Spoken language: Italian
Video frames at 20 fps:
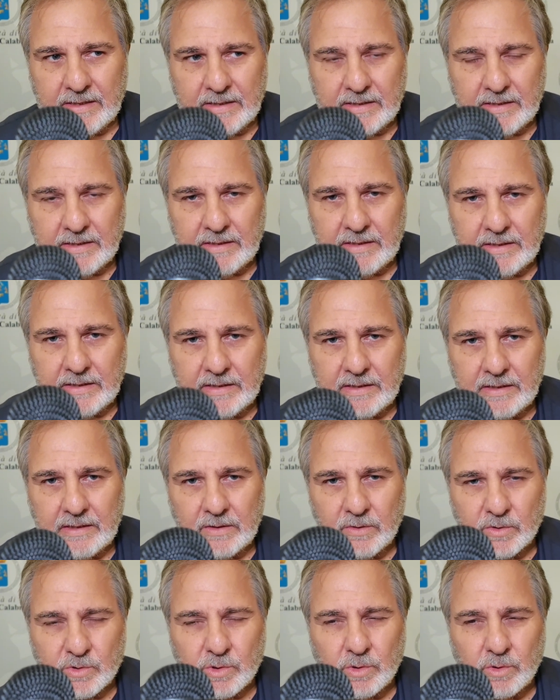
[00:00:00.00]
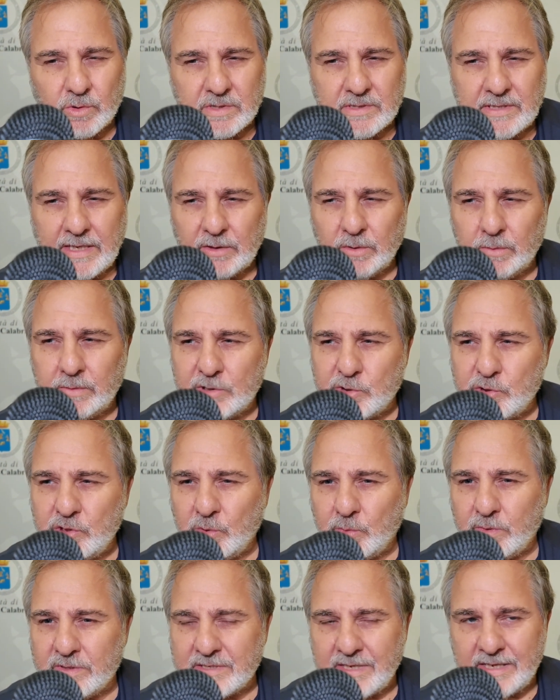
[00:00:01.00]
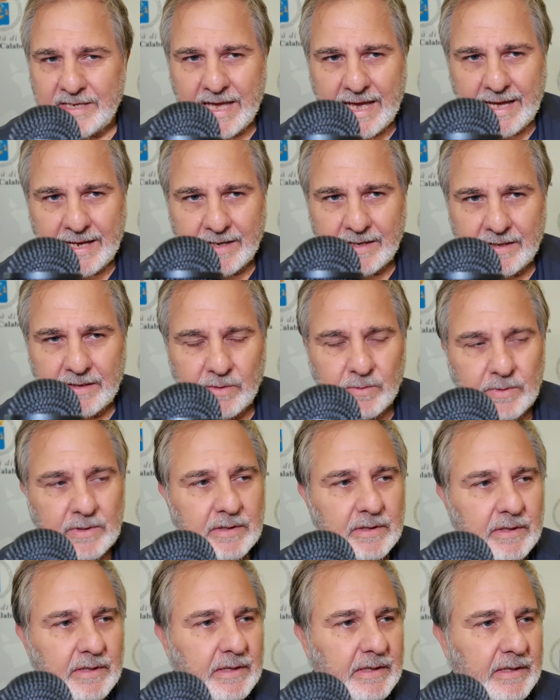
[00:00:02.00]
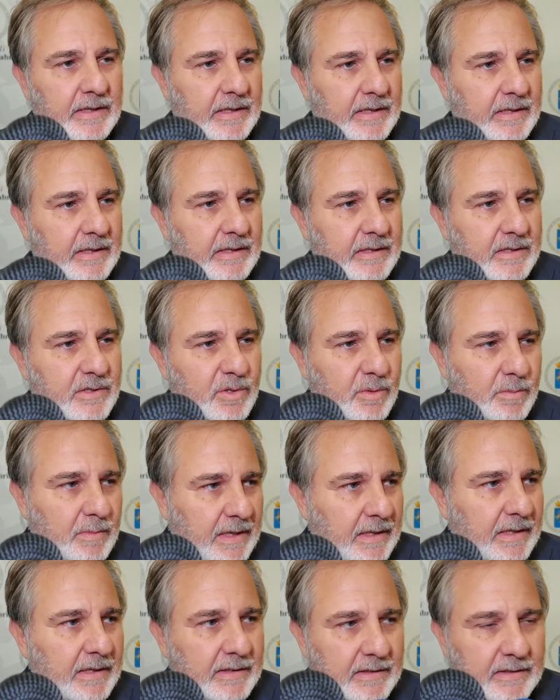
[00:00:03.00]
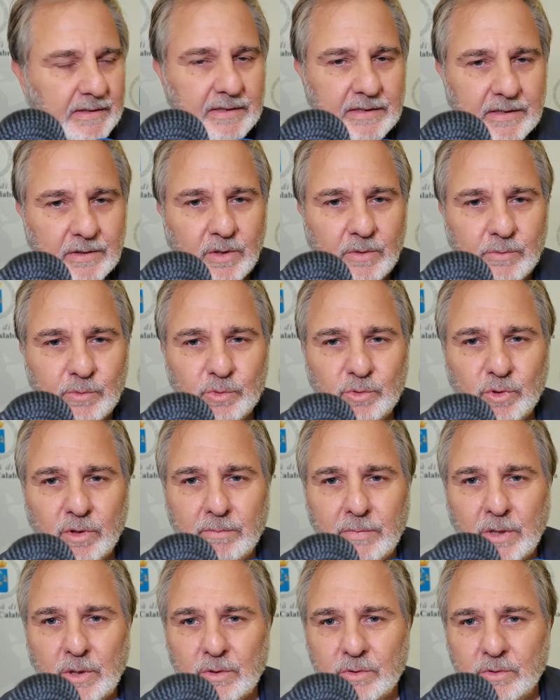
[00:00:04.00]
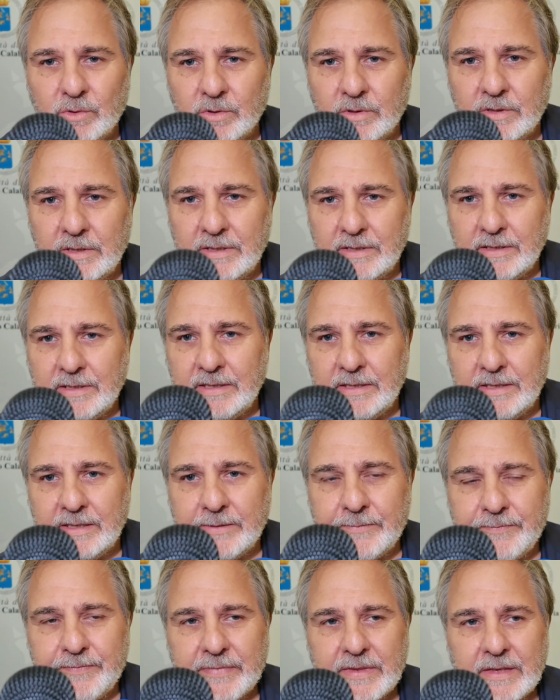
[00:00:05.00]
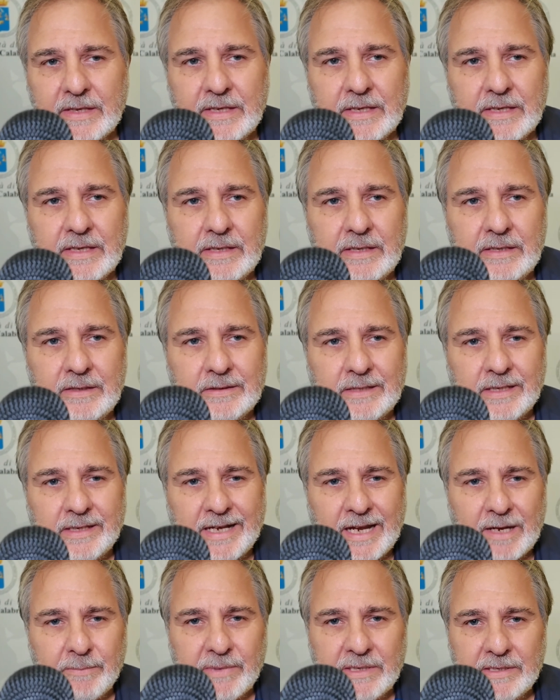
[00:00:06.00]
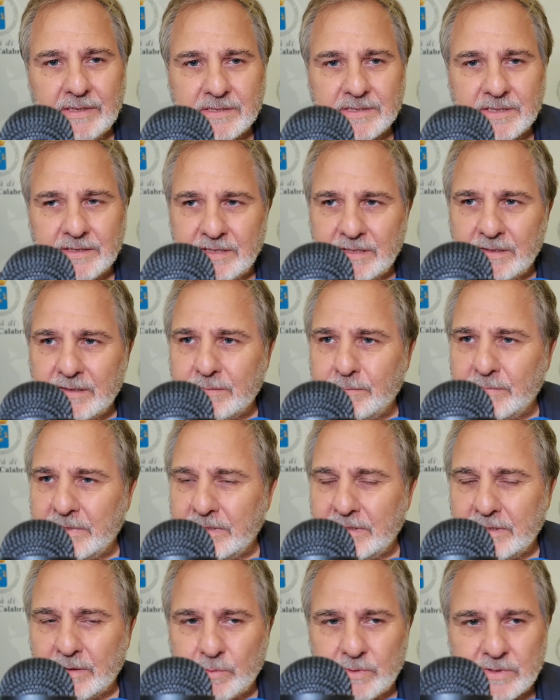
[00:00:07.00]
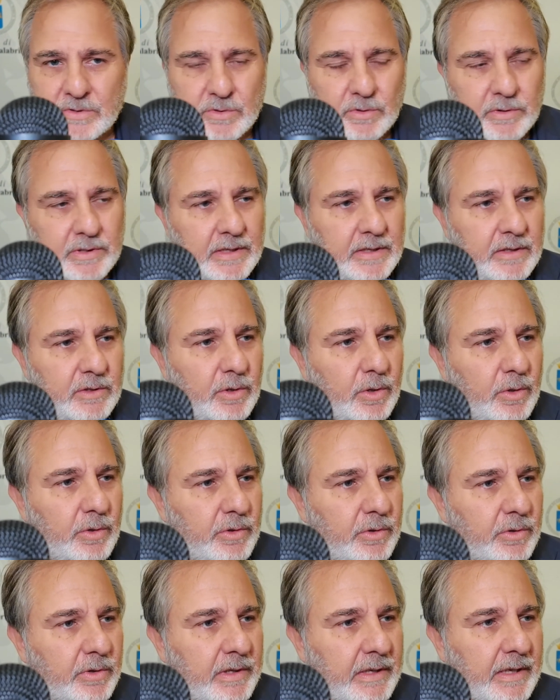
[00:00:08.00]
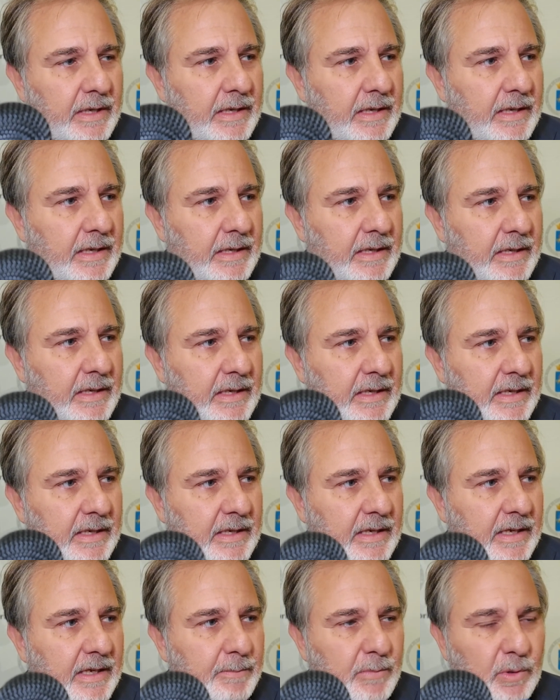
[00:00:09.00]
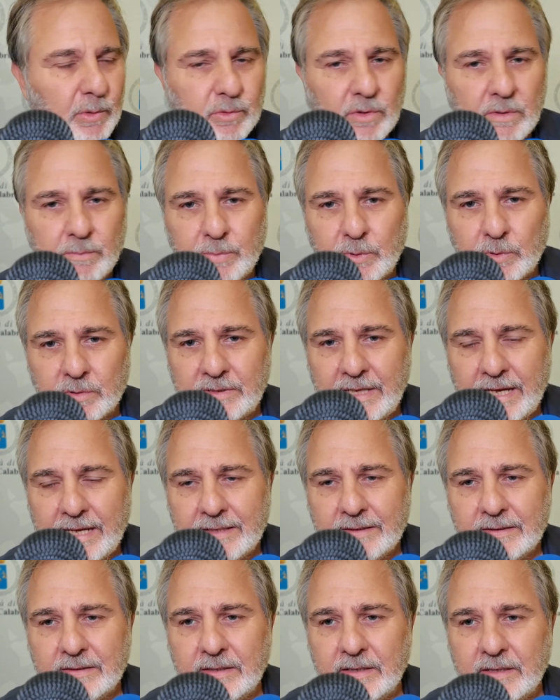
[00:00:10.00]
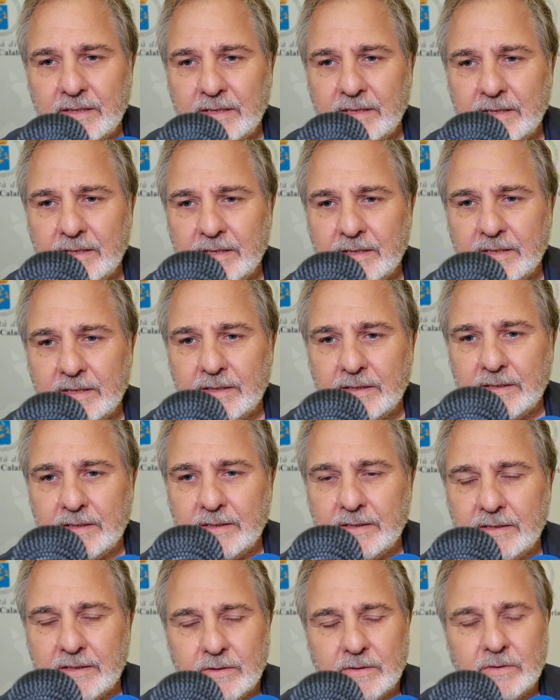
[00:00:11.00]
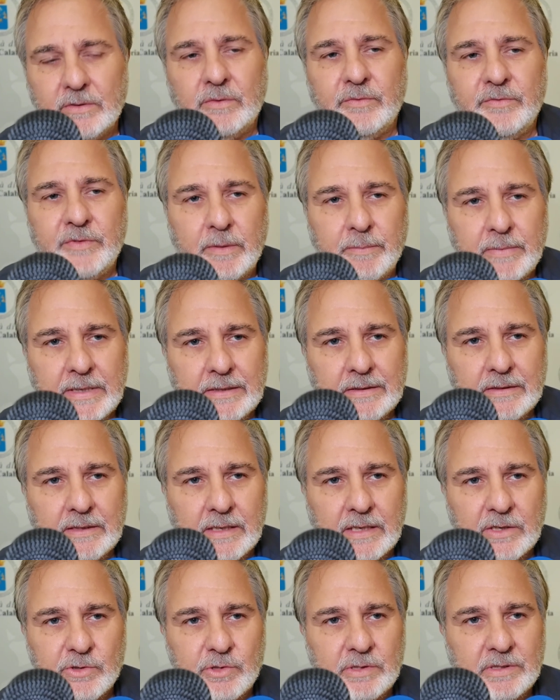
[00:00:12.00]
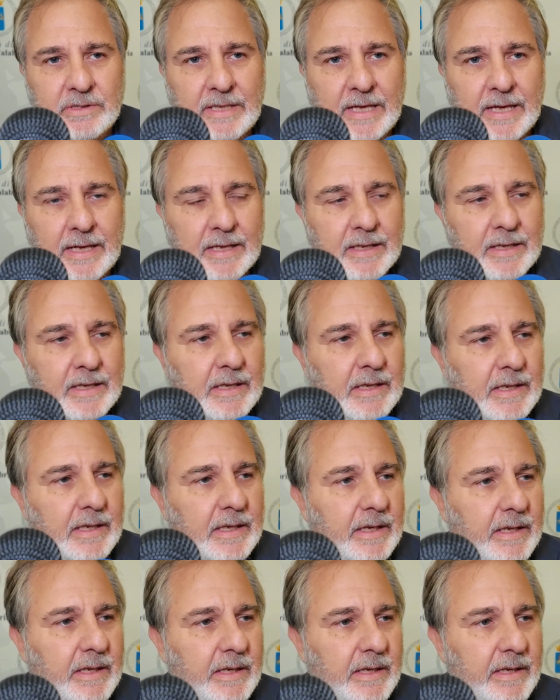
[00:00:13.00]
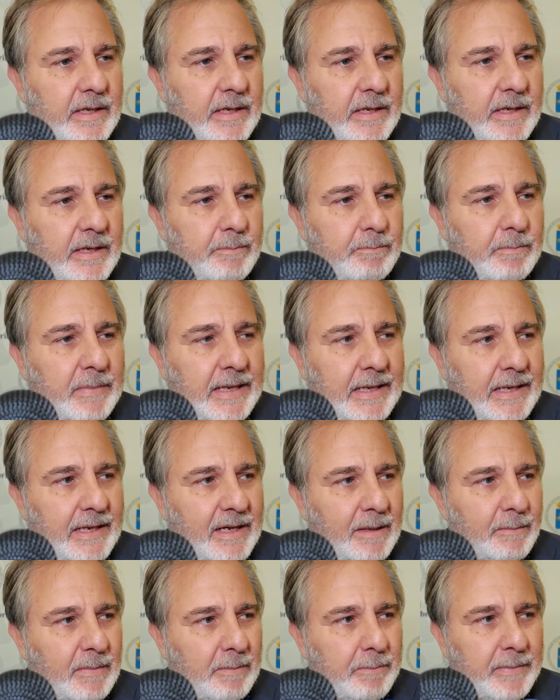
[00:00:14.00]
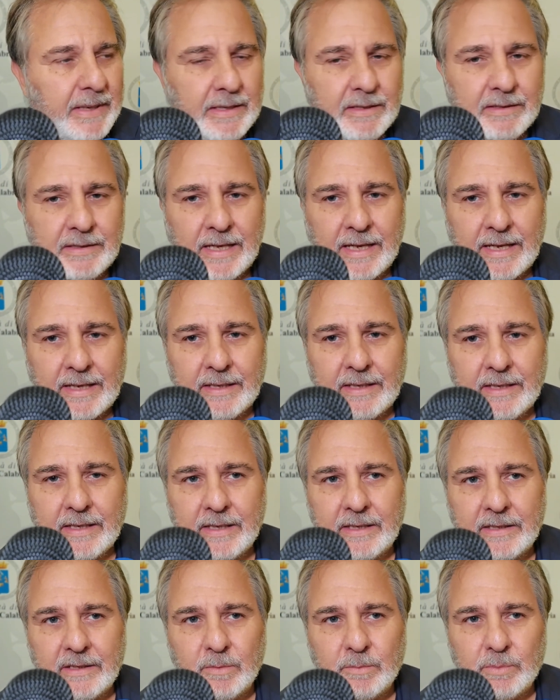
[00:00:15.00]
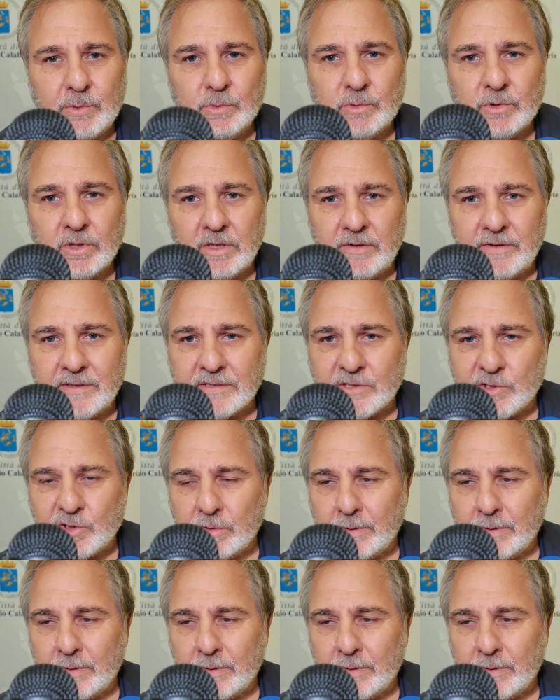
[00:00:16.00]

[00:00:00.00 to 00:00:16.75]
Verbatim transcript: Eh, lo sono stato per 5-6 anni, quindi insomma, ho avuto modo di, di integrarmi e inserirmi in questo territorio che eh, è molto importante, eh, ovviamente la città eh, è bella ma merita anche da un punto di vista